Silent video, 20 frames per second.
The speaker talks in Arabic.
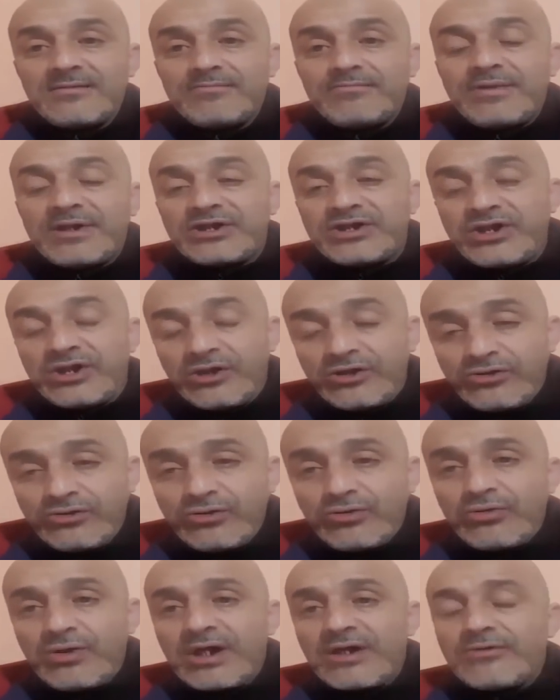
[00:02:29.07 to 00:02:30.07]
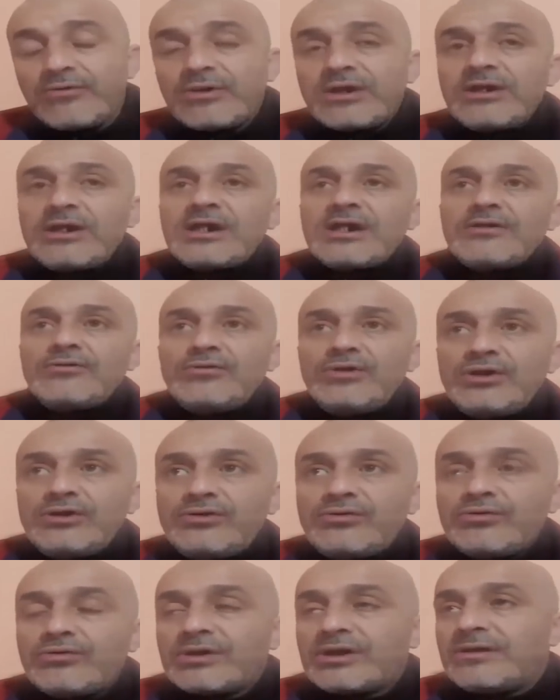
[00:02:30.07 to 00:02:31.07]
باش يدو هادو كي كانوا
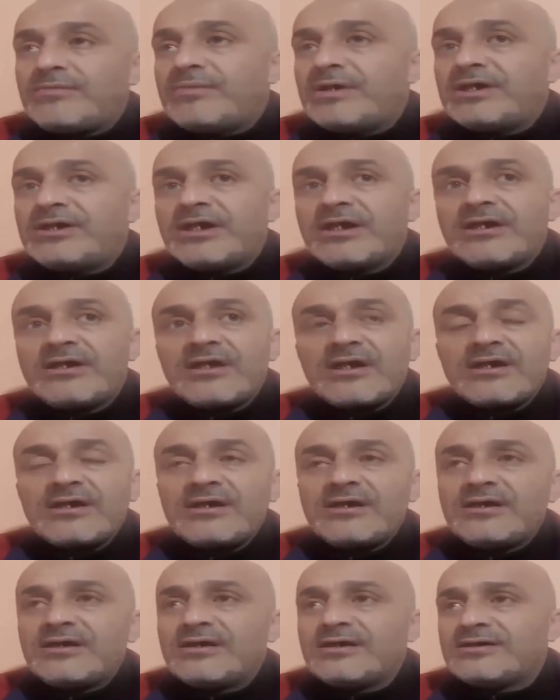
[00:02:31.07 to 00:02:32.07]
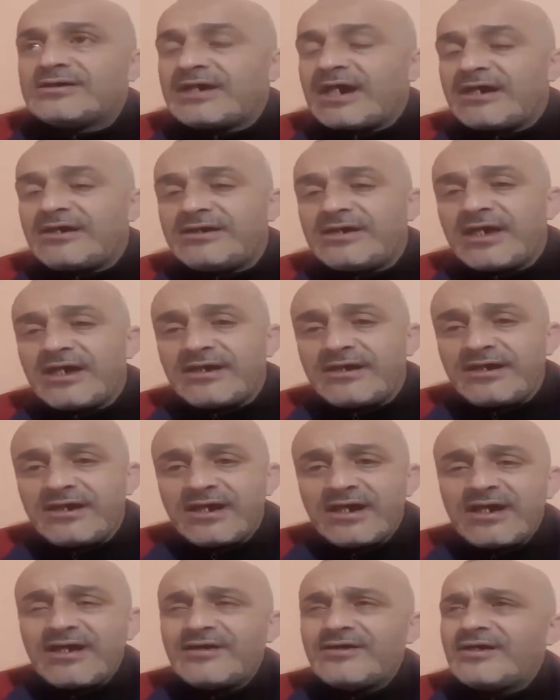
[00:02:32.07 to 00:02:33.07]
يدو كيما دار ذاك آه،
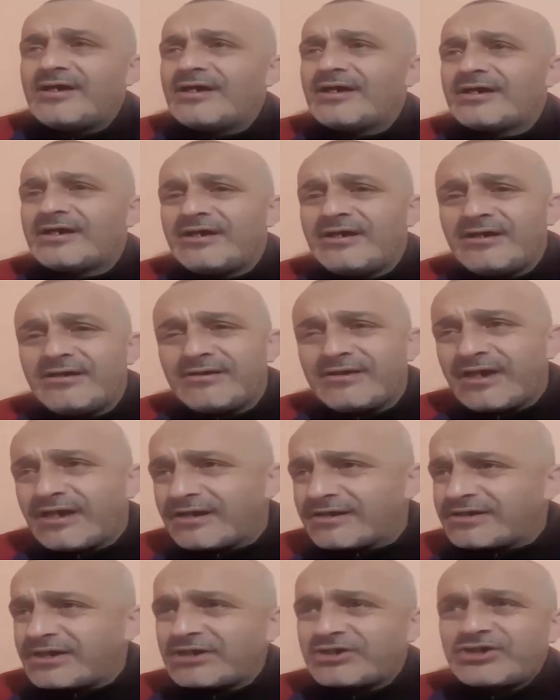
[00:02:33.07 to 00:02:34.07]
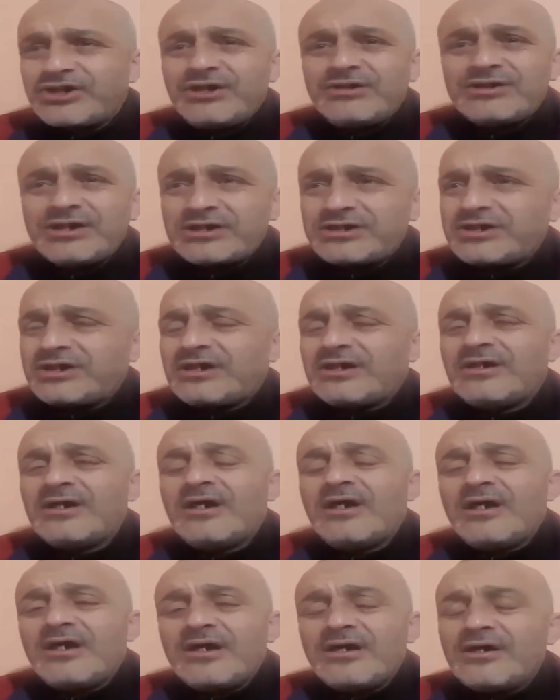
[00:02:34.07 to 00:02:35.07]
سعيداني هذا كي دار زاتشي زاتشي كي
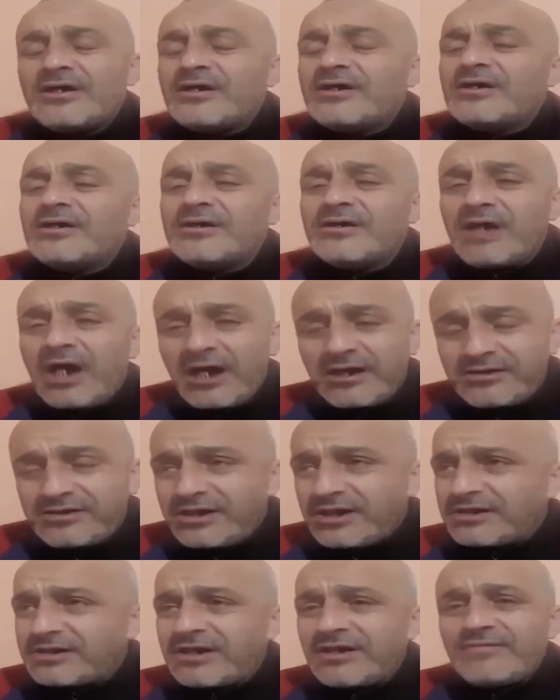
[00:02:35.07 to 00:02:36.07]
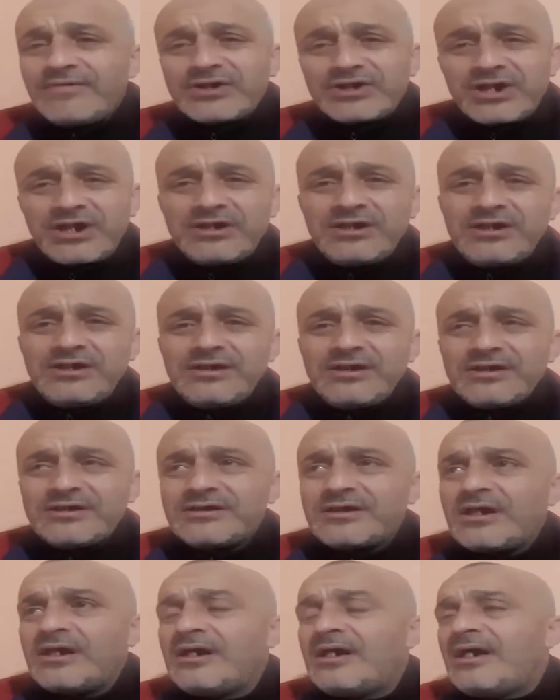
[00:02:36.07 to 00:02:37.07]
آه، حداد كيفاش كان
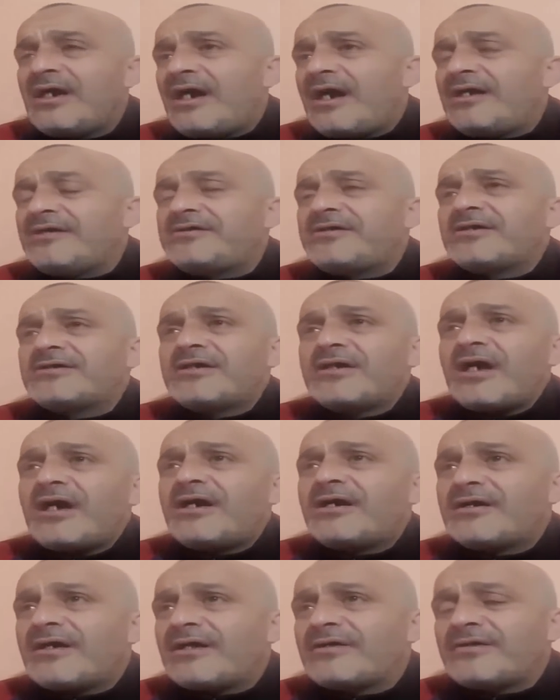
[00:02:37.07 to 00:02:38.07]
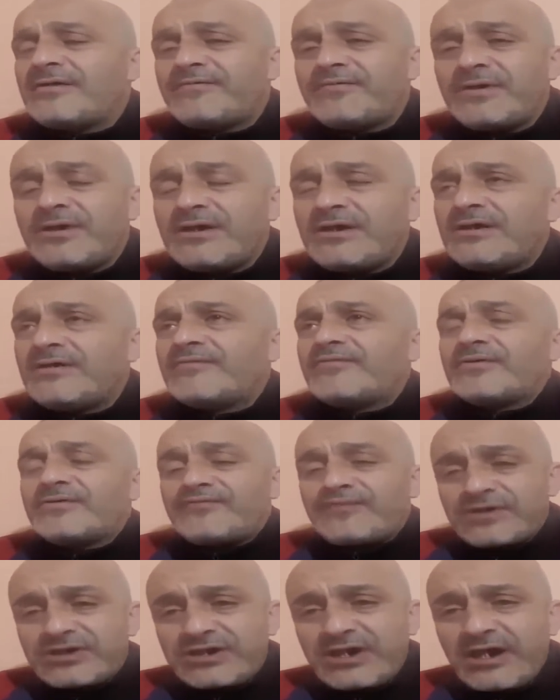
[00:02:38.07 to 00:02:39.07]
يدير حداد الاراضي في
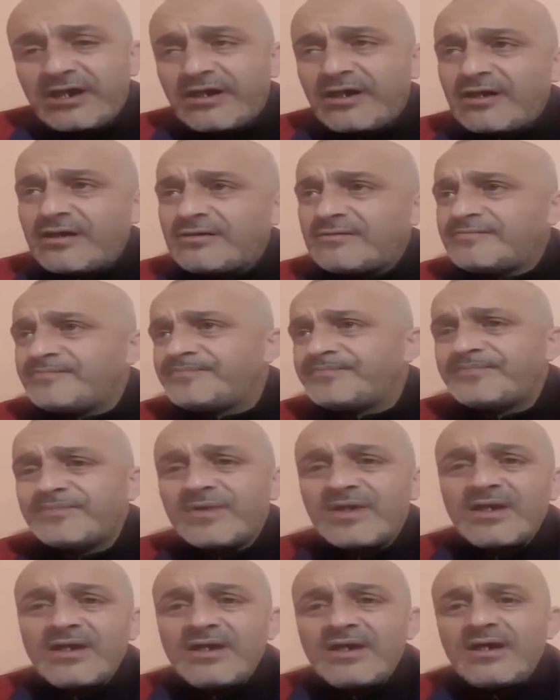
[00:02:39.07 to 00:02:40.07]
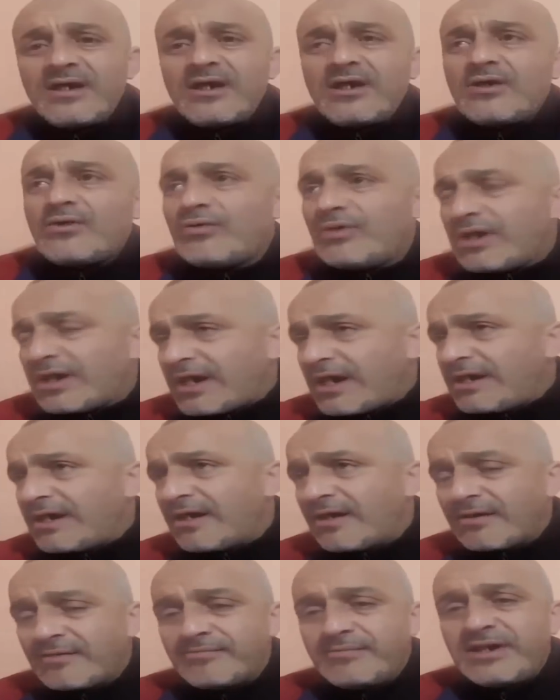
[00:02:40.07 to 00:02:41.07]
في الصحراء يقول لك
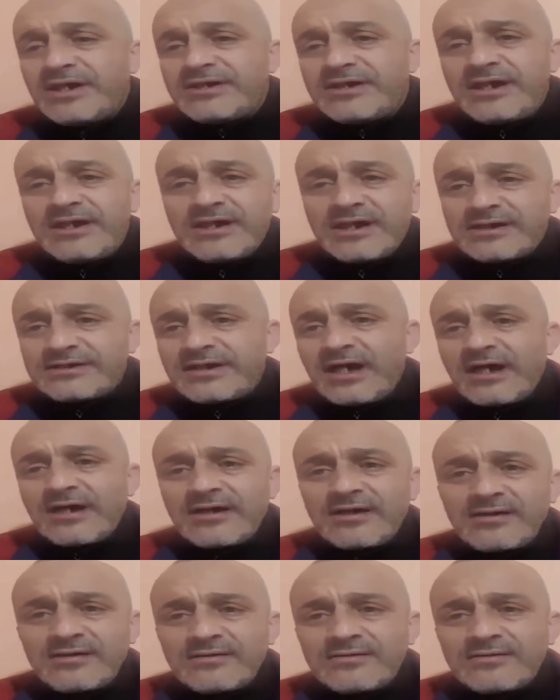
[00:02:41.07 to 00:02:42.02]
هيا 200 هكتار